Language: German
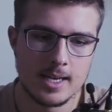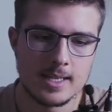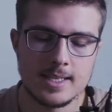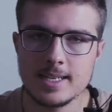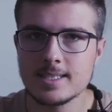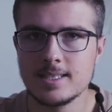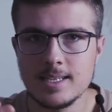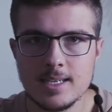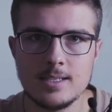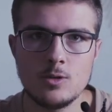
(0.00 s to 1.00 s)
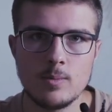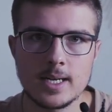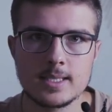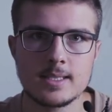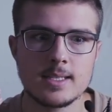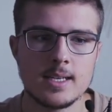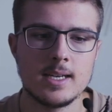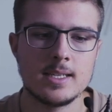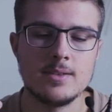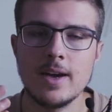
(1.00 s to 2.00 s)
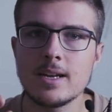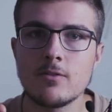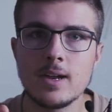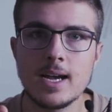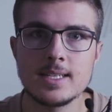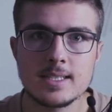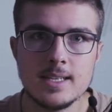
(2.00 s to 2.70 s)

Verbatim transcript: die ersten Dinge, die du machst, die werden vielleicht